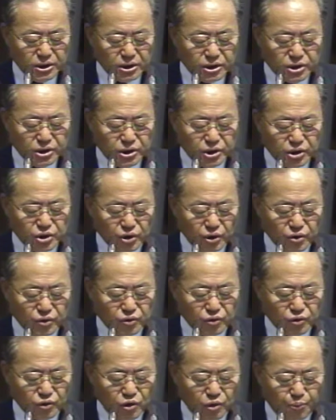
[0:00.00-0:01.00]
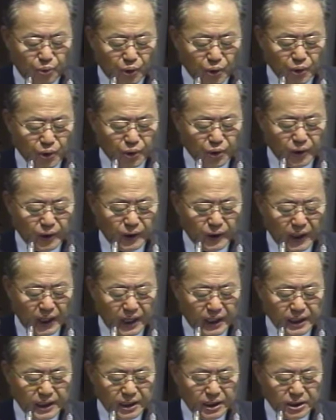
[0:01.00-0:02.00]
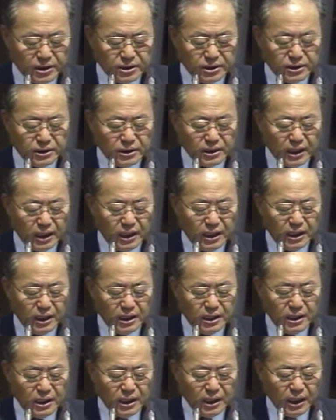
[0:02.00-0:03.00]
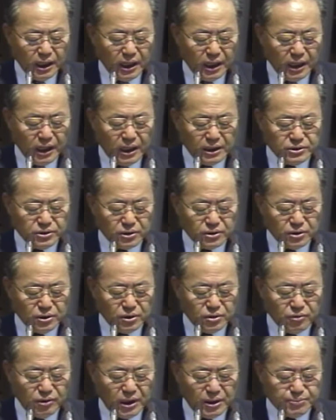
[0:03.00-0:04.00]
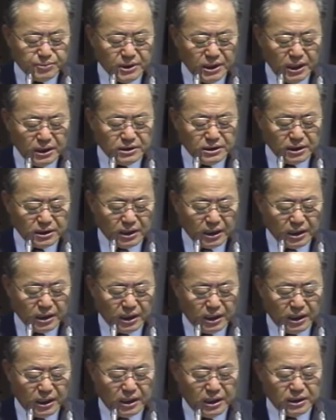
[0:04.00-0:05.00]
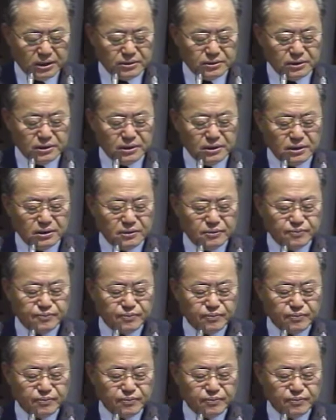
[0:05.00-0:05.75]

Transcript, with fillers: 그 결국을 보려고 안에 들어가 하석들과 함께 앉았다가 예,